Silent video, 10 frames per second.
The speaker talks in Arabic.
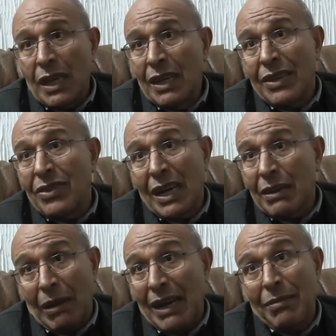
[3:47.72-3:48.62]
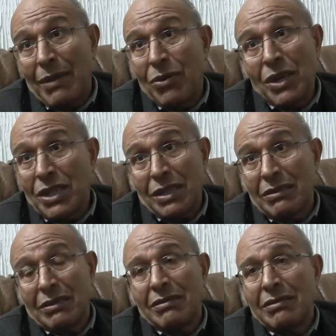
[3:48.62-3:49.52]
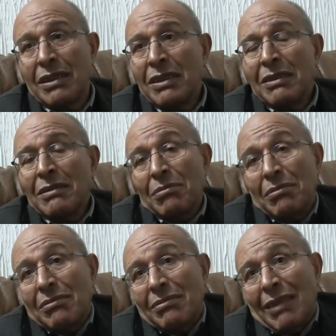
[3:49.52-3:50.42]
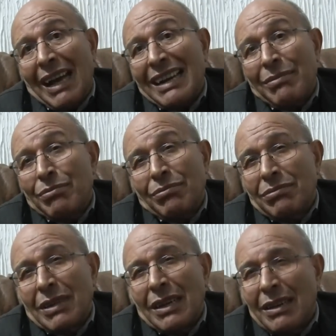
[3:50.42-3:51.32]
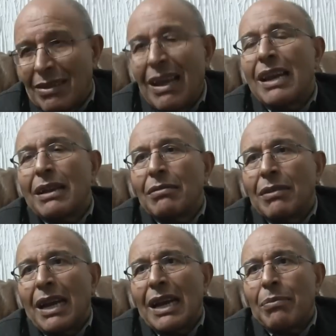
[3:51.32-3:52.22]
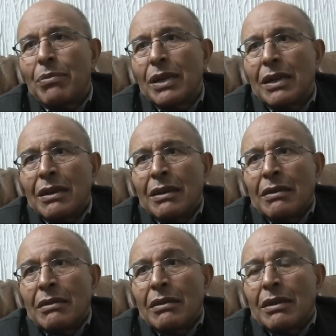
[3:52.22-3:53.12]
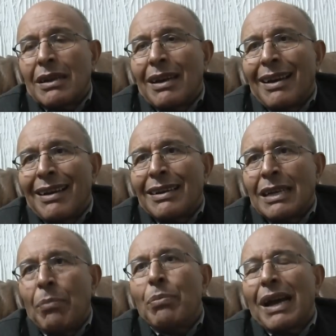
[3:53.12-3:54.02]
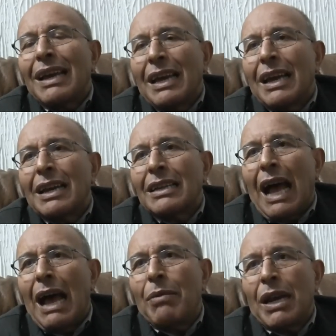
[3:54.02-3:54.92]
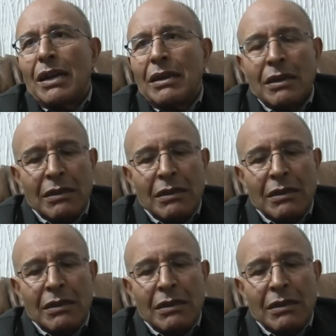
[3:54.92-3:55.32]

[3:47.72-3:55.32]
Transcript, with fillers: لذلك معناه ما هوش معناه لذلك معناه آه، ينبغي ان نتعامل